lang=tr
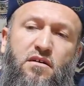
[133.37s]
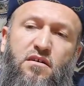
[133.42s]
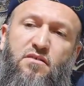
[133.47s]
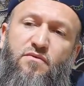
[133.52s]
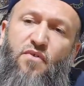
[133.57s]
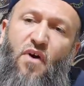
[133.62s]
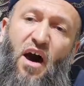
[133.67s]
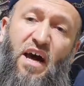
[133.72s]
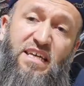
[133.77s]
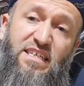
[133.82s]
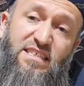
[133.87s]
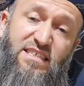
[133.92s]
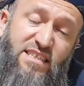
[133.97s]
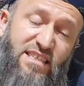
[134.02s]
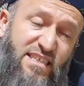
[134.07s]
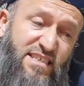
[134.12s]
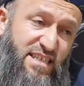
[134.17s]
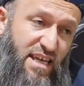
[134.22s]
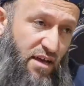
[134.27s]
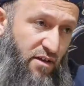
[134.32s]

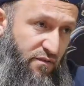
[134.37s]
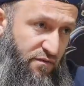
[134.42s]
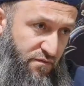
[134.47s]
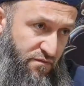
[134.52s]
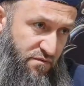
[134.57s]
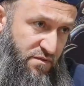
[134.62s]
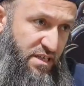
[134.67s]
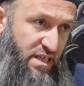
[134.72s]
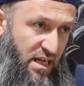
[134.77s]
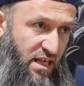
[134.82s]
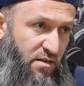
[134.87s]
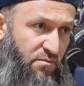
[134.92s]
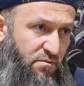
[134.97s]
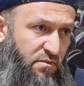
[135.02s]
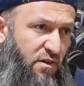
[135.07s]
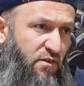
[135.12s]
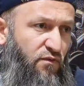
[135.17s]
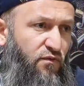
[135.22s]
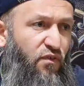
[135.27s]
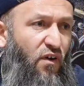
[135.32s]
faizsiz ev diyelim.
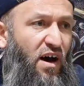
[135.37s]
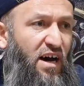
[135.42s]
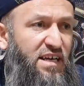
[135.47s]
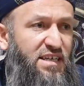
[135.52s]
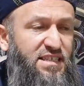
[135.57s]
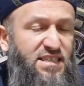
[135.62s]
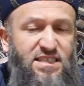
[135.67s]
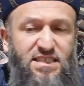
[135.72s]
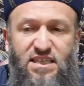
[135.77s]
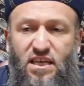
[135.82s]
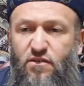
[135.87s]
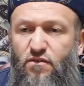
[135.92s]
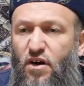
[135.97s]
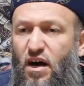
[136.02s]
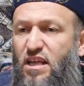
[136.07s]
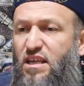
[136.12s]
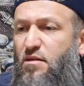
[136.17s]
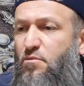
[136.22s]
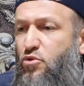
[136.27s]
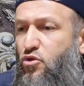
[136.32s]
Faizsiz ev
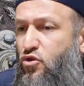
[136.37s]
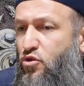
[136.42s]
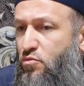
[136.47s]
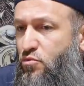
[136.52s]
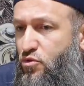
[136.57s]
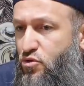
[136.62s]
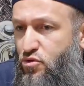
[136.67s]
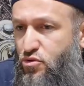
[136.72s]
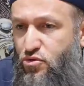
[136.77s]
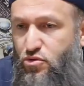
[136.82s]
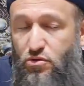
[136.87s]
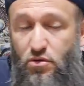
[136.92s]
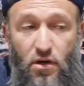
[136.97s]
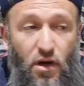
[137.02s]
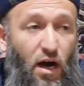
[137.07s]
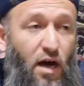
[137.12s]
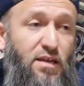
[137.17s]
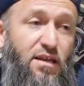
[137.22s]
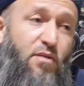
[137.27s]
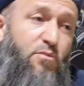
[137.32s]
alabiliyor muyuz?
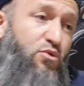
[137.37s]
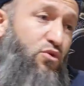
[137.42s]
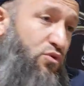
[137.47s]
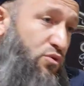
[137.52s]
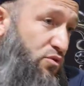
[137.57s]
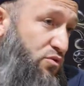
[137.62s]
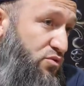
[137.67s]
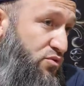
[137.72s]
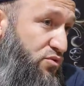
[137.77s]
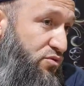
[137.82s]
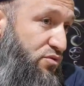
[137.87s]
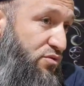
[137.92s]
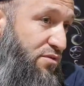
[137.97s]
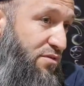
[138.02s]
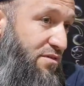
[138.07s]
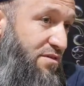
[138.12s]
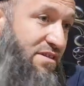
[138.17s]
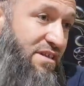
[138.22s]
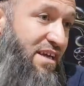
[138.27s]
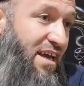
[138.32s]
Alamıyoruz.
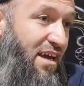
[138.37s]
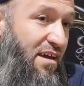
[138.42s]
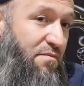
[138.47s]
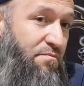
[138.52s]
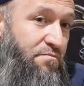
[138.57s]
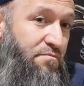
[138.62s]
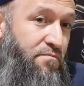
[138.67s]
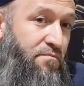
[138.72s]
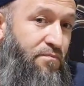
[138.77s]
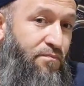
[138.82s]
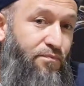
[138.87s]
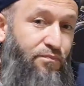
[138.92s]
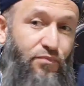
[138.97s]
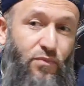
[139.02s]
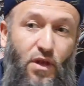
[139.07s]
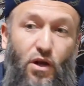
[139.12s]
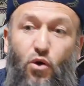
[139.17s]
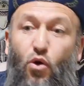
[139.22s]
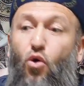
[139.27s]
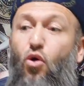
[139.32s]
Niye?
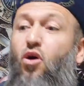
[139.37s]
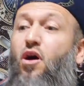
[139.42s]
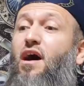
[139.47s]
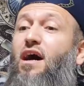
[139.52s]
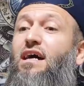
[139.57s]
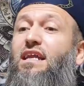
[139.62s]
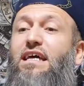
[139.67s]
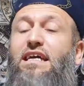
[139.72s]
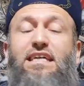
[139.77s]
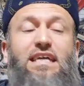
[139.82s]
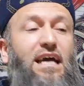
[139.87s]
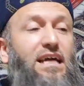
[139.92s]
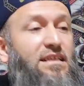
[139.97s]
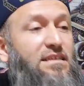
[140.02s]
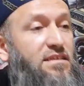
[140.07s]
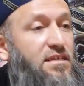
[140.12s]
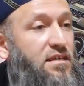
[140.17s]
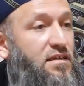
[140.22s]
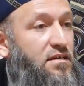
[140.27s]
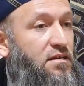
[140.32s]
O hale
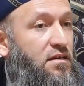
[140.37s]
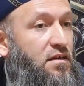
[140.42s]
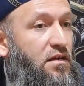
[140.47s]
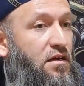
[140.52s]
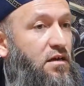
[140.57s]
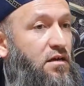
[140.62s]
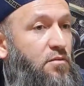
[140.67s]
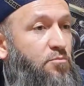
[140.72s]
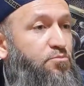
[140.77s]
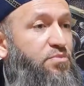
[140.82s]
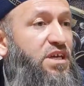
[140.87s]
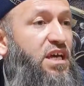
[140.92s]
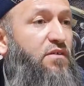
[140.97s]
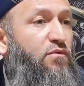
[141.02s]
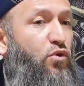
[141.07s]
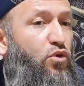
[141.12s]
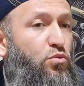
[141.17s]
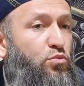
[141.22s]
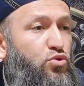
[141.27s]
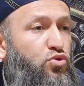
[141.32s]
geldi. Bir ev
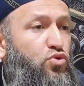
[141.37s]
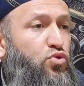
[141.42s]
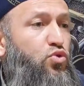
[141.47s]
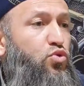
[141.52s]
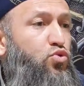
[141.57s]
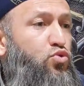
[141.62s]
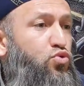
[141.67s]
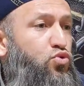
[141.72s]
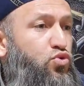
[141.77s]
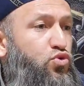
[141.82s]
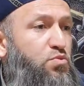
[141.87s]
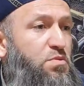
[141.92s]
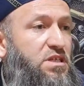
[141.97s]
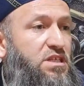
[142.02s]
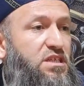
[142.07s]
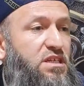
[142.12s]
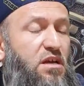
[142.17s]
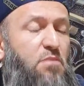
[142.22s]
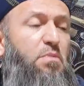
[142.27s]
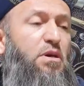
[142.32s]
olmuş 300 bin
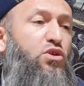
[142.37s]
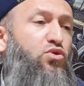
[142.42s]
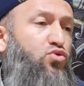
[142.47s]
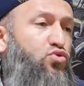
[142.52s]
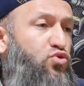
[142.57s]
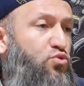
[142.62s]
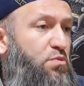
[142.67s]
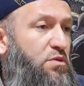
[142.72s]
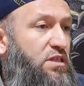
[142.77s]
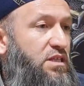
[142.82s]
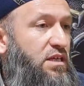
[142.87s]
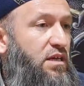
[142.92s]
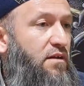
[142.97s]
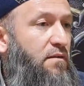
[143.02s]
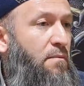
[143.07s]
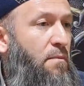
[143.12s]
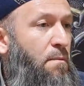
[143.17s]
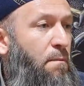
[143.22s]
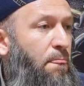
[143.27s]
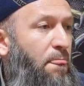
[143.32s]
lira, 500 bin lira.
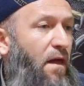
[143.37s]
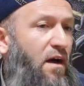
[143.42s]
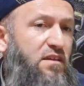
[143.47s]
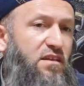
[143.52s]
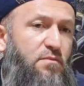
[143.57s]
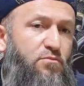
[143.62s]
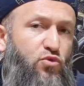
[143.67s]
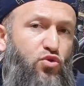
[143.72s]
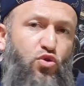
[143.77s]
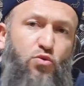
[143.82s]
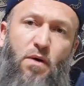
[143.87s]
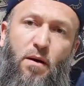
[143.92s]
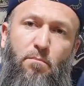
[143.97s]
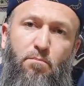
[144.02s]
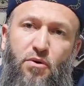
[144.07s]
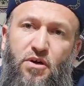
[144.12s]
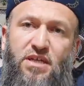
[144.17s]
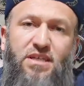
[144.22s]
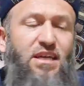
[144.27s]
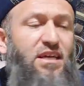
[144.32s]
Adam diyor ki ben
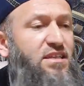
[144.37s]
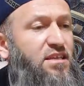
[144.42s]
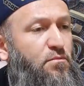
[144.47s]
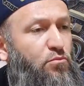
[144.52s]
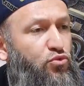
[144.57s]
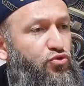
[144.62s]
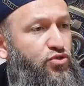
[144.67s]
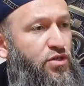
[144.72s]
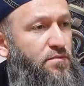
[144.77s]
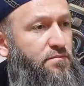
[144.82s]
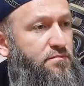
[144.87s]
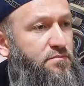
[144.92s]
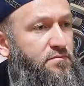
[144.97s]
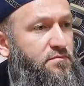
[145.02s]
parayı nereden bulacağım?